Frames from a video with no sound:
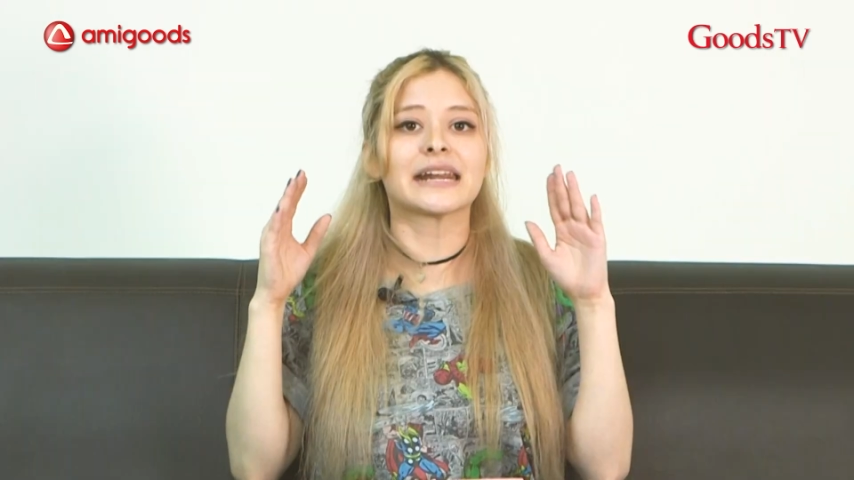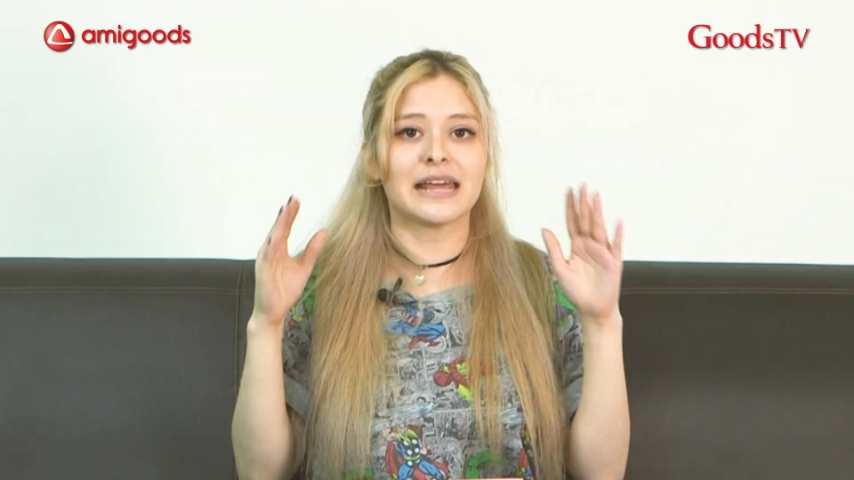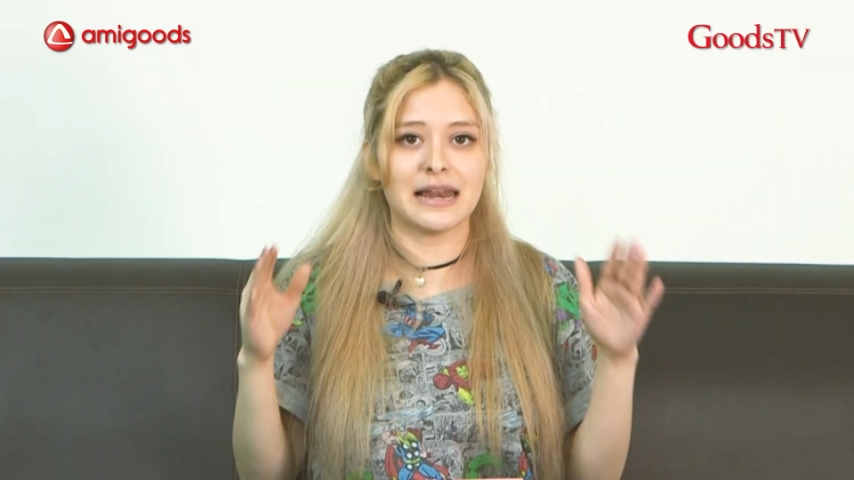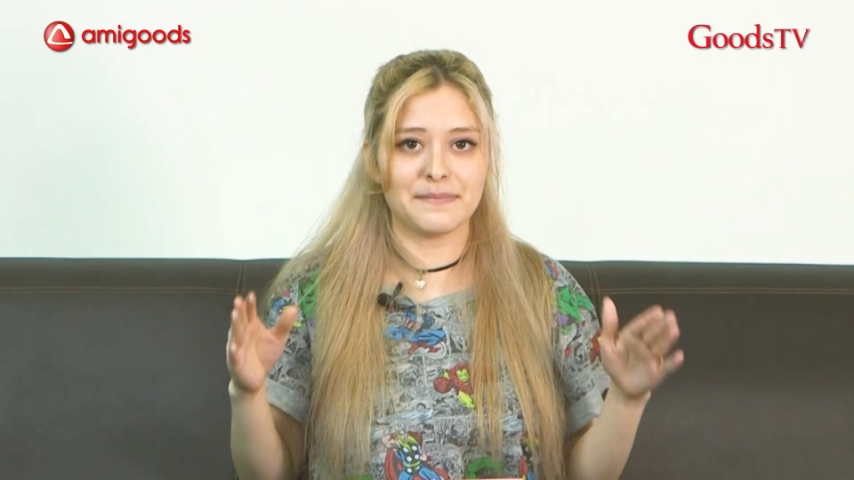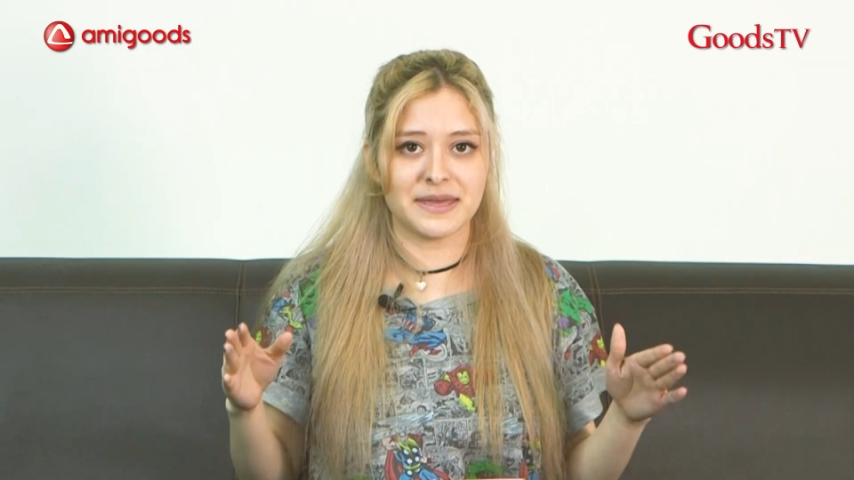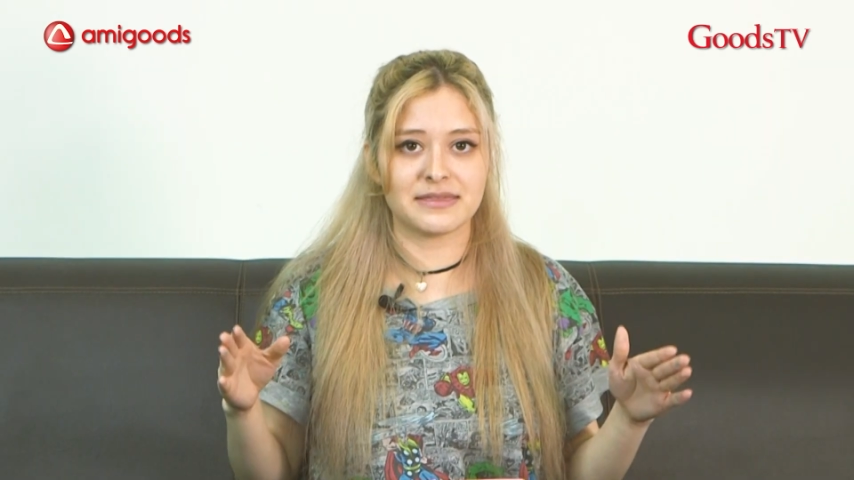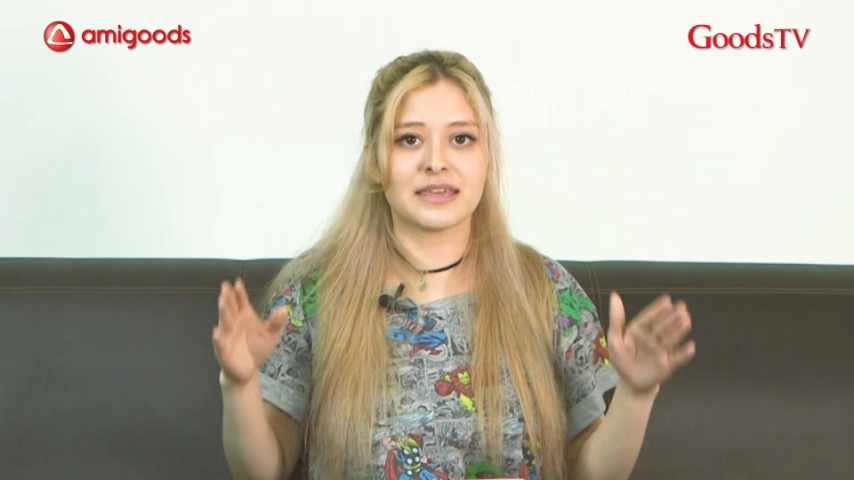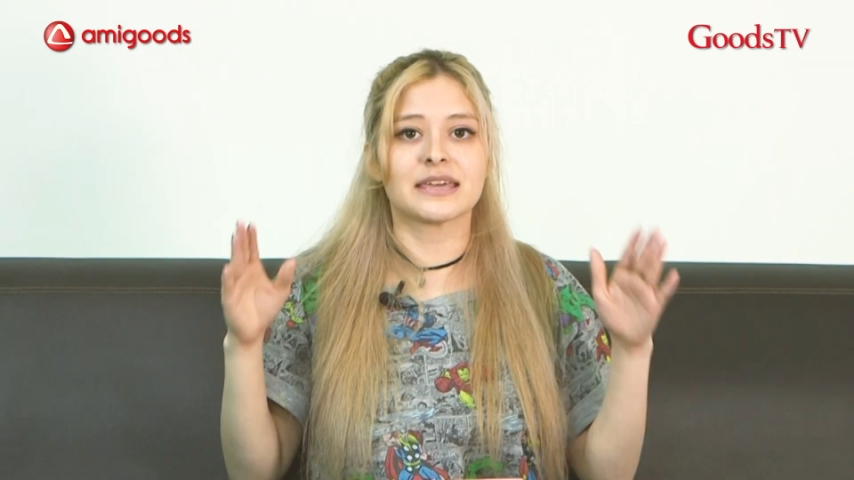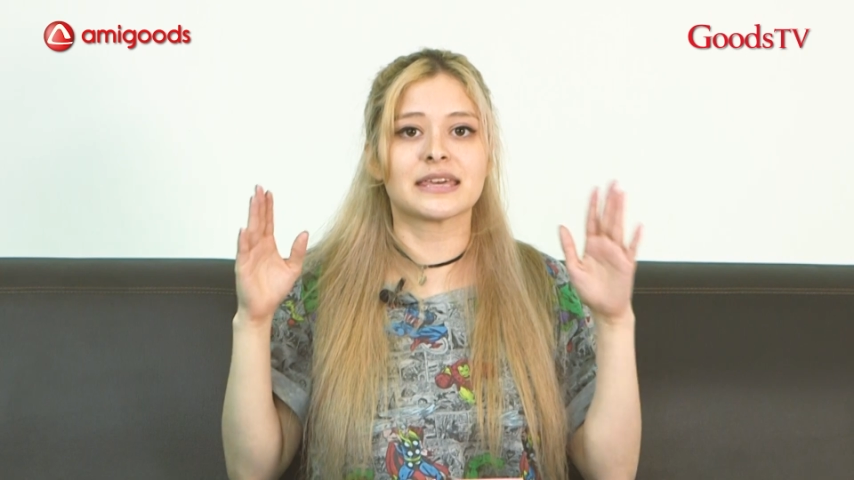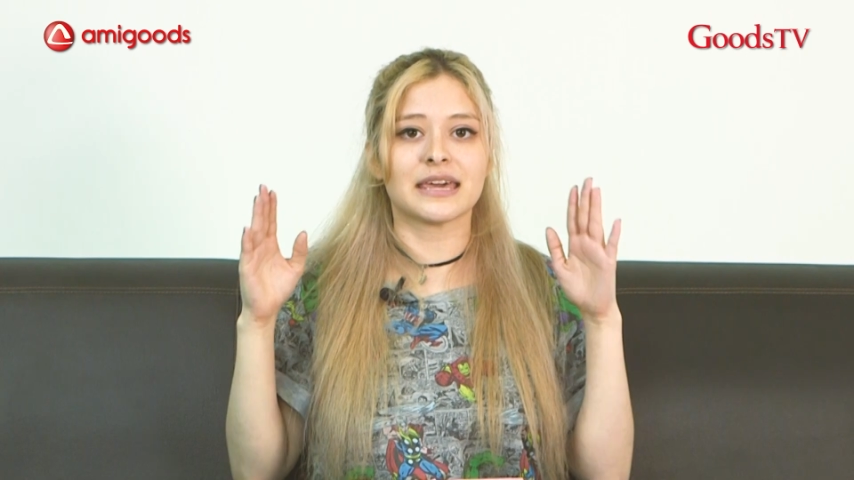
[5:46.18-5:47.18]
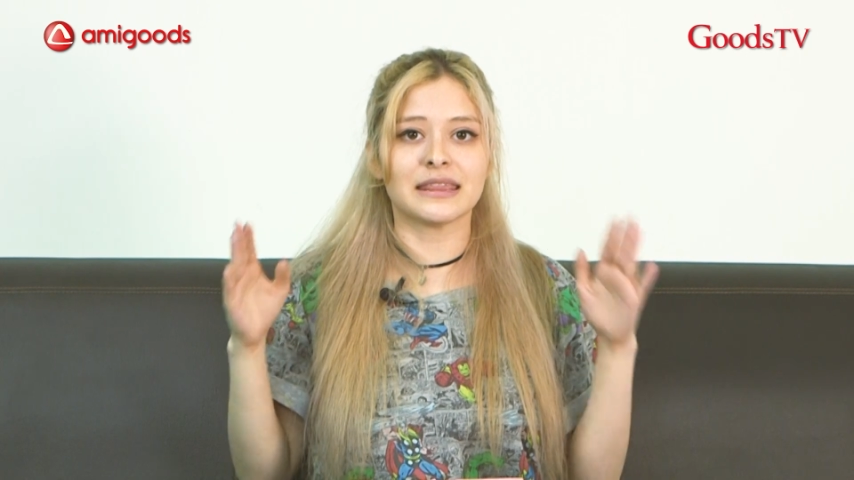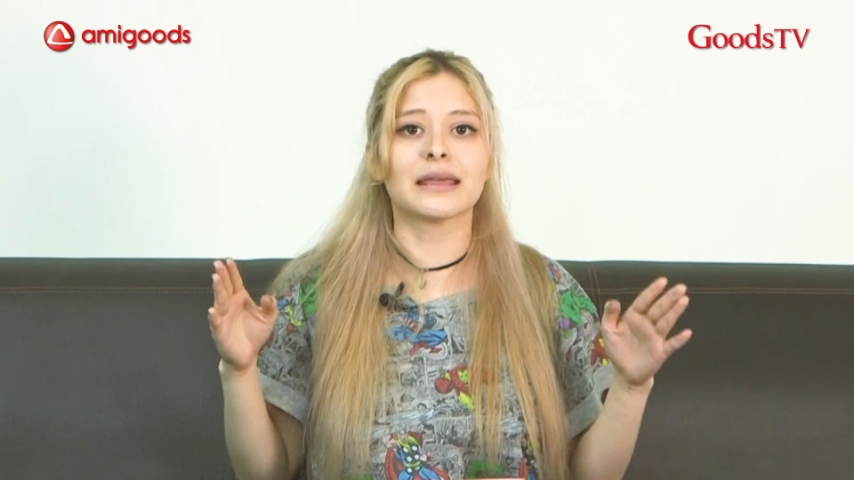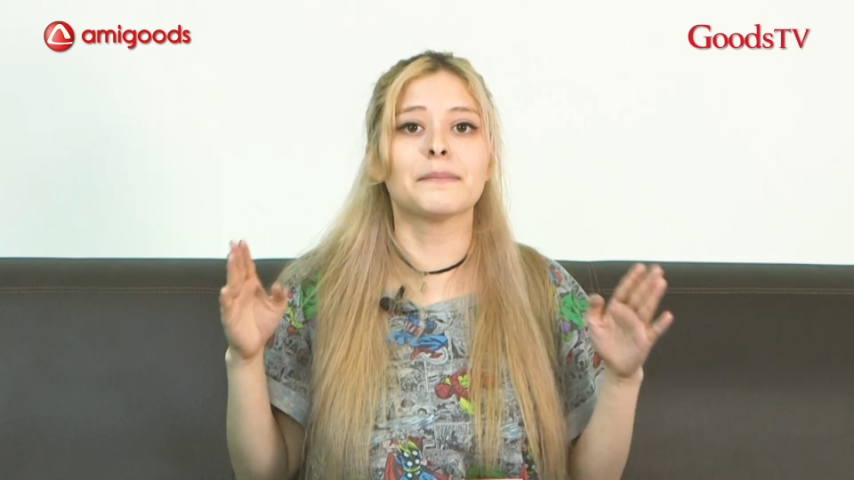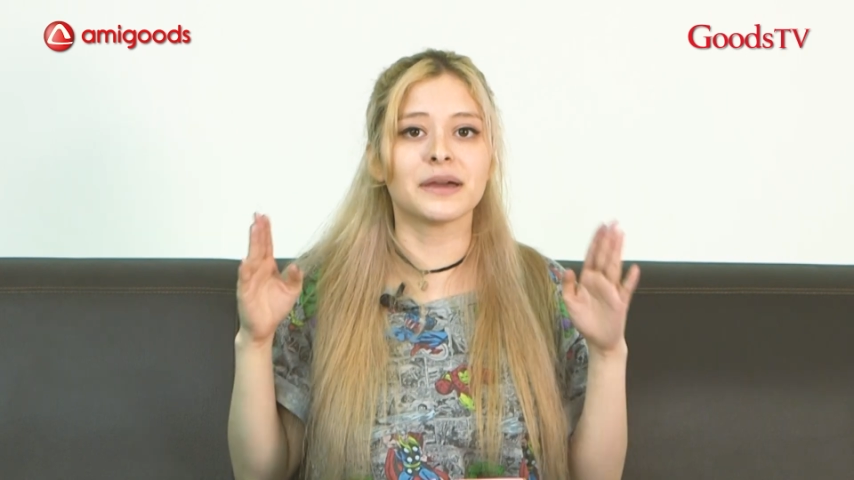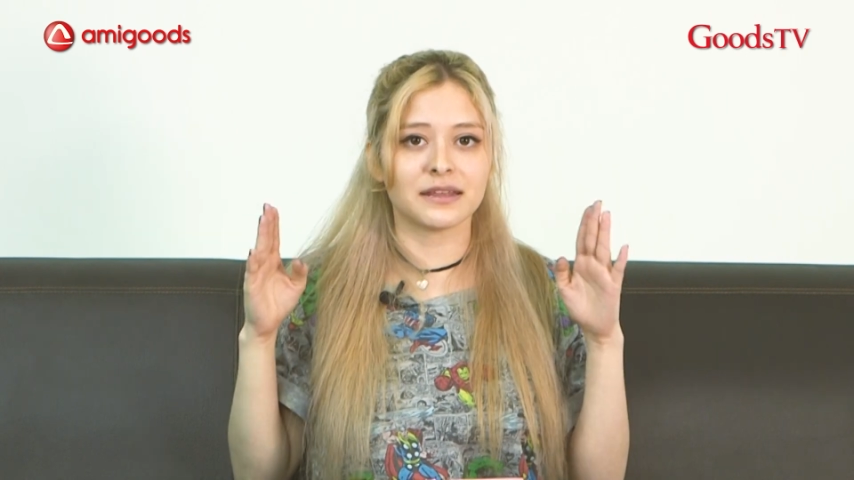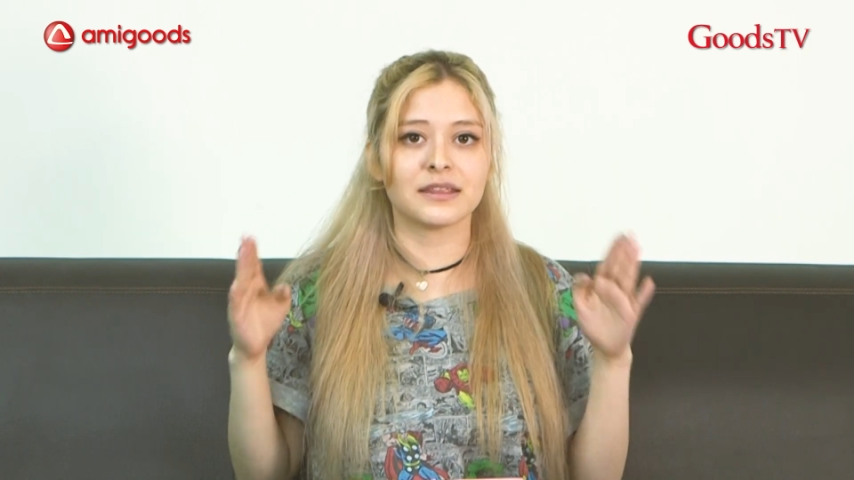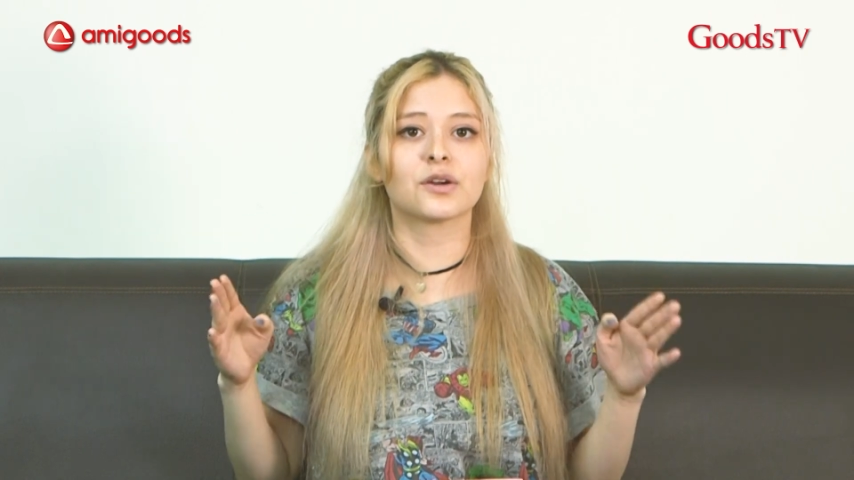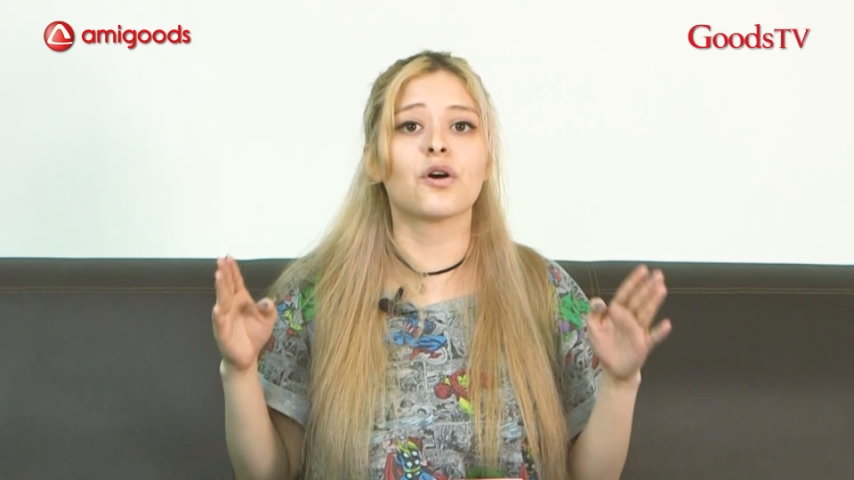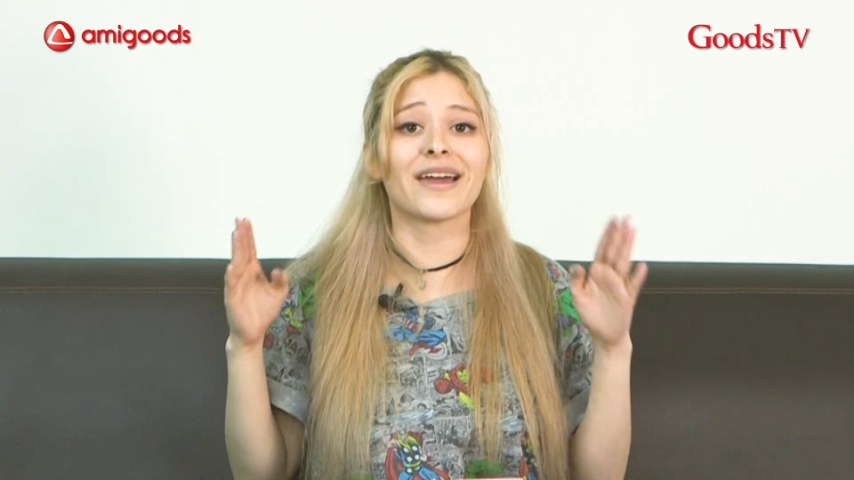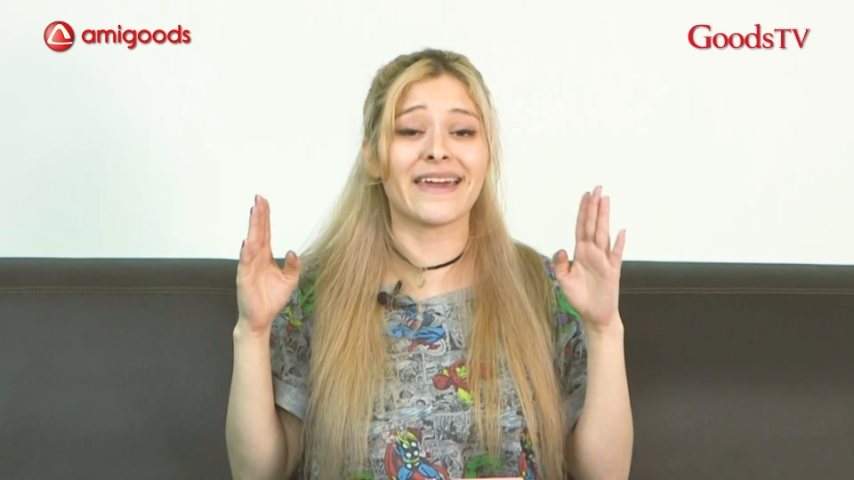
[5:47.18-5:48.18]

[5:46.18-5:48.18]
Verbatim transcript: ¿realmente qué tan verídico